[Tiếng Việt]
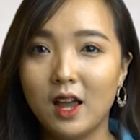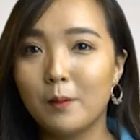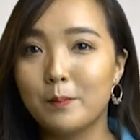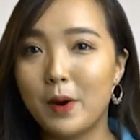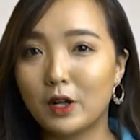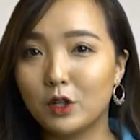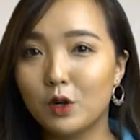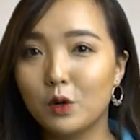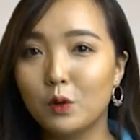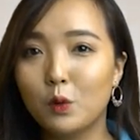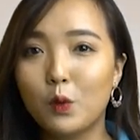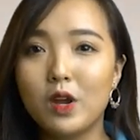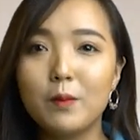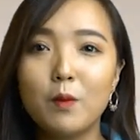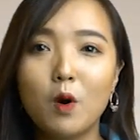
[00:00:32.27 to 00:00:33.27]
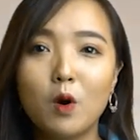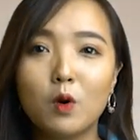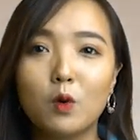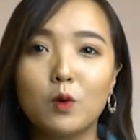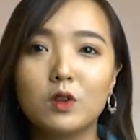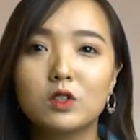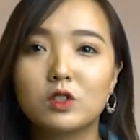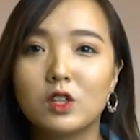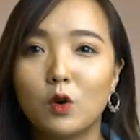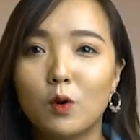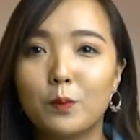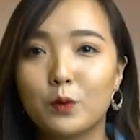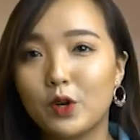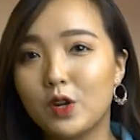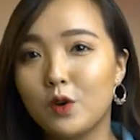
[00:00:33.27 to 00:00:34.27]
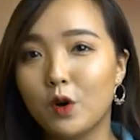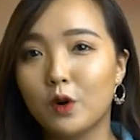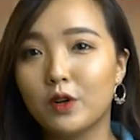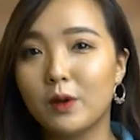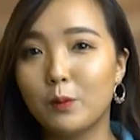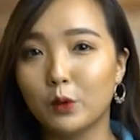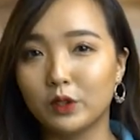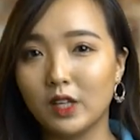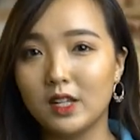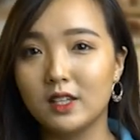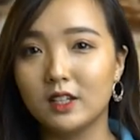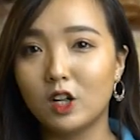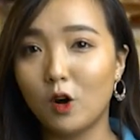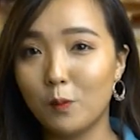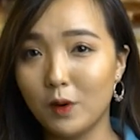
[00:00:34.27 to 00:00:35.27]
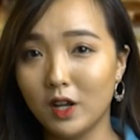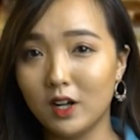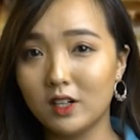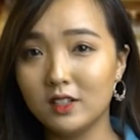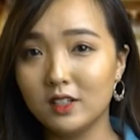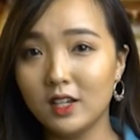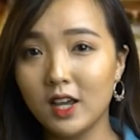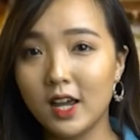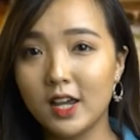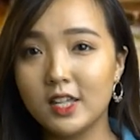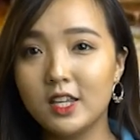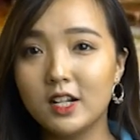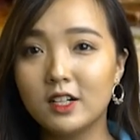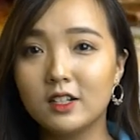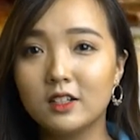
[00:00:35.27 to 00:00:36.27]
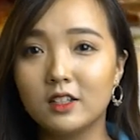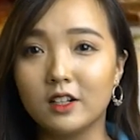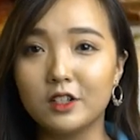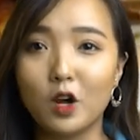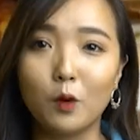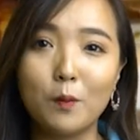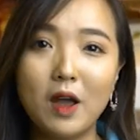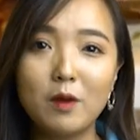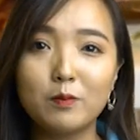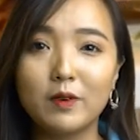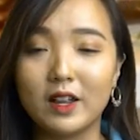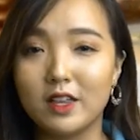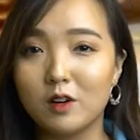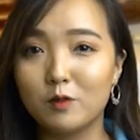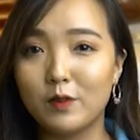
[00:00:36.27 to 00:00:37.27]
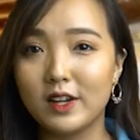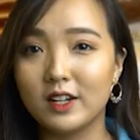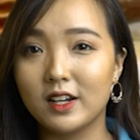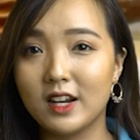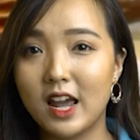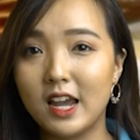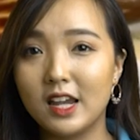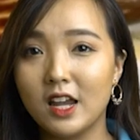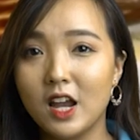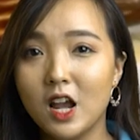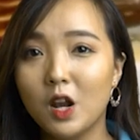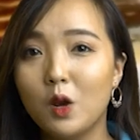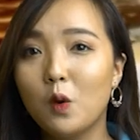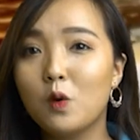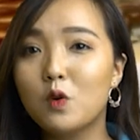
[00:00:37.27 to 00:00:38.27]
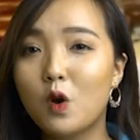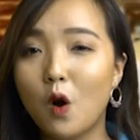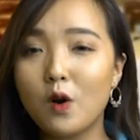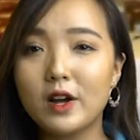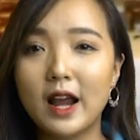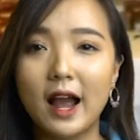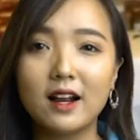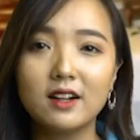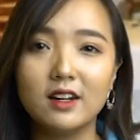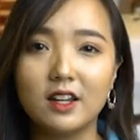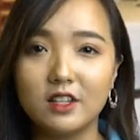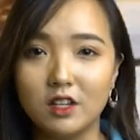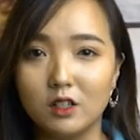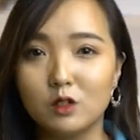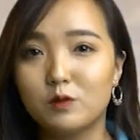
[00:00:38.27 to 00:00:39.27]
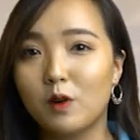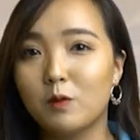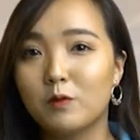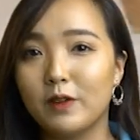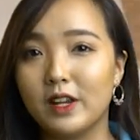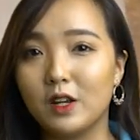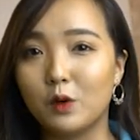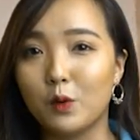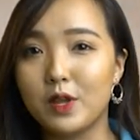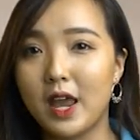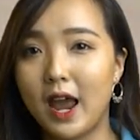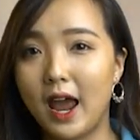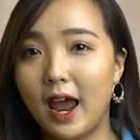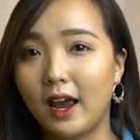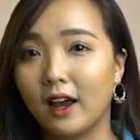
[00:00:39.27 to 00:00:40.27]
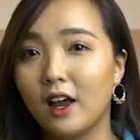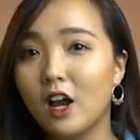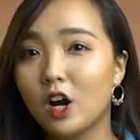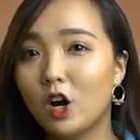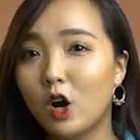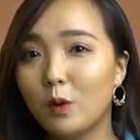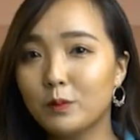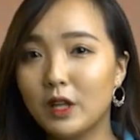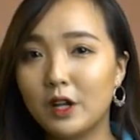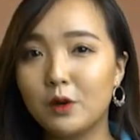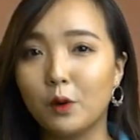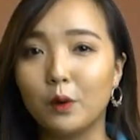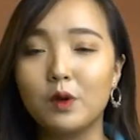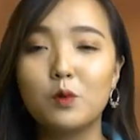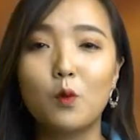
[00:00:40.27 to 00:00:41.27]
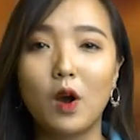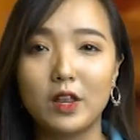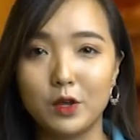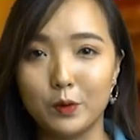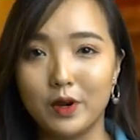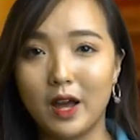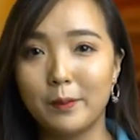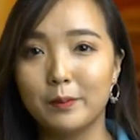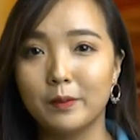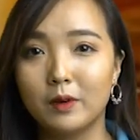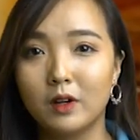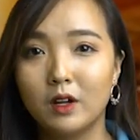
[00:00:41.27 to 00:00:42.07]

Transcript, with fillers: Mặc dù quy mô của Soprino de Putin không lớn, nhưng những đầu bếp và nhân viên nơi đây luôn cố gắng để giữ phong vị của nhà hàng không thay đổi qua nhiều năm.